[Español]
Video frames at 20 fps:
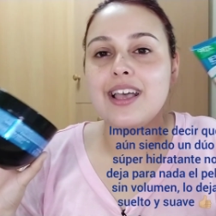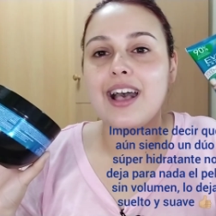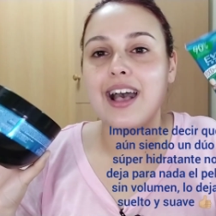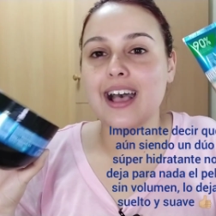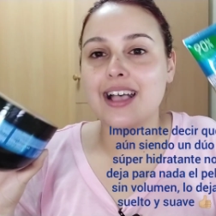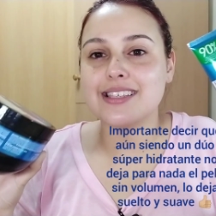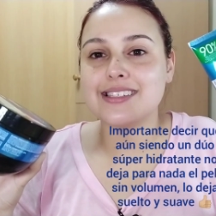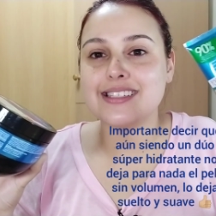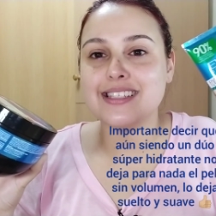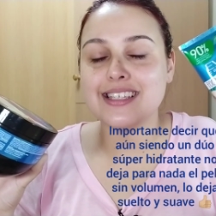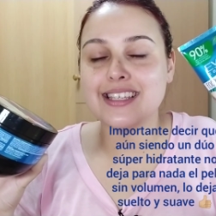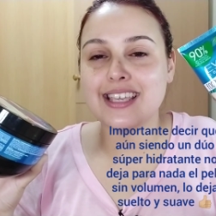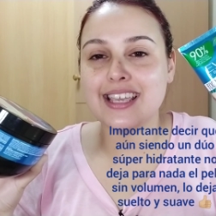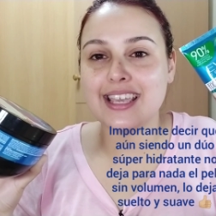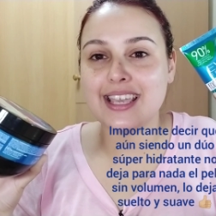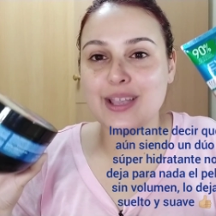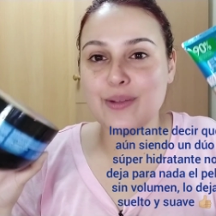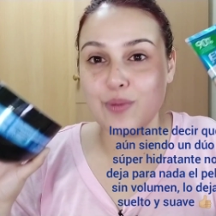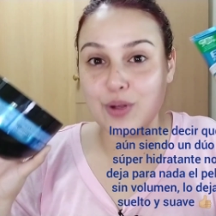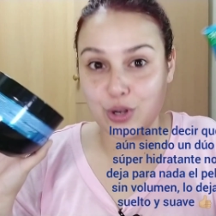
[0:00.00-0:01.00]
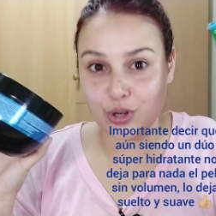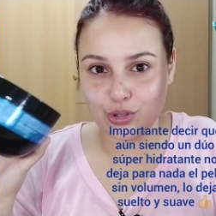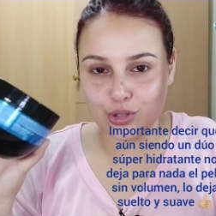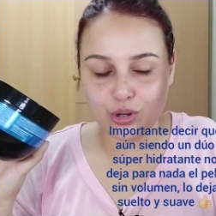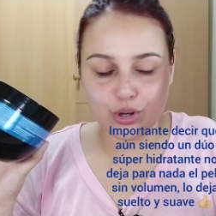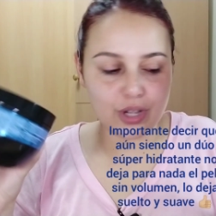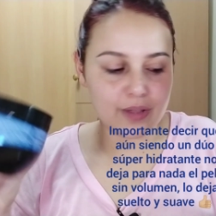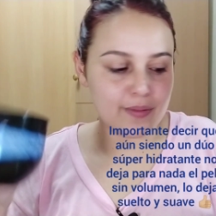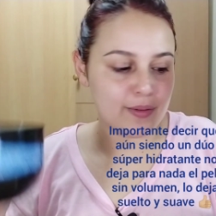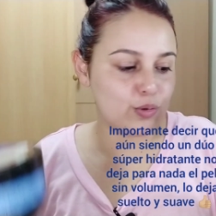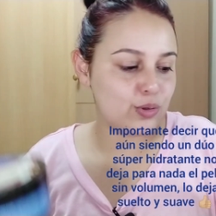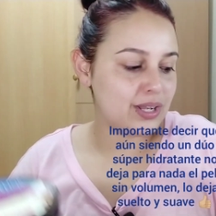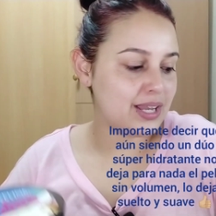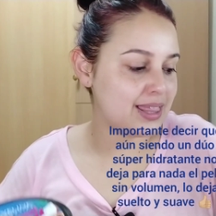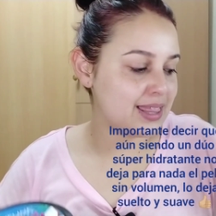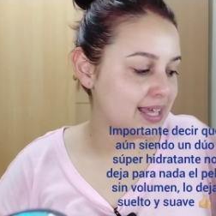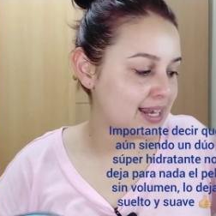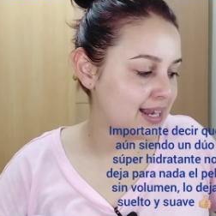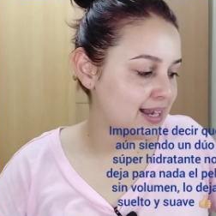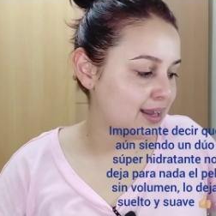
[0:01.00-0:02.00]
Así que bueno, esto es lo que voy a
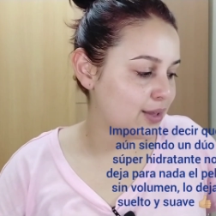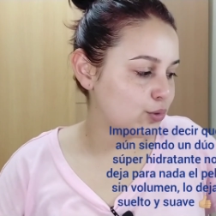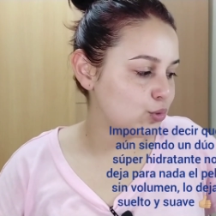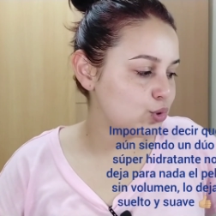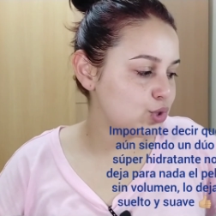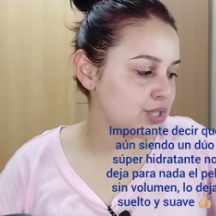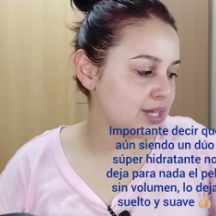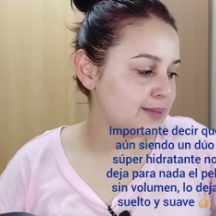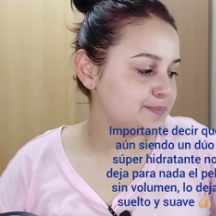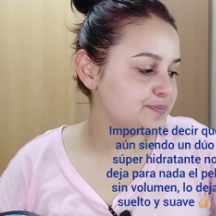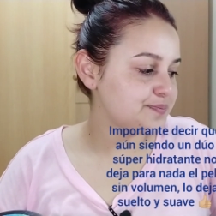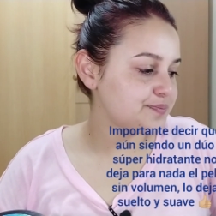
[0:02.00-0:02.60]
utilizar en la ducha.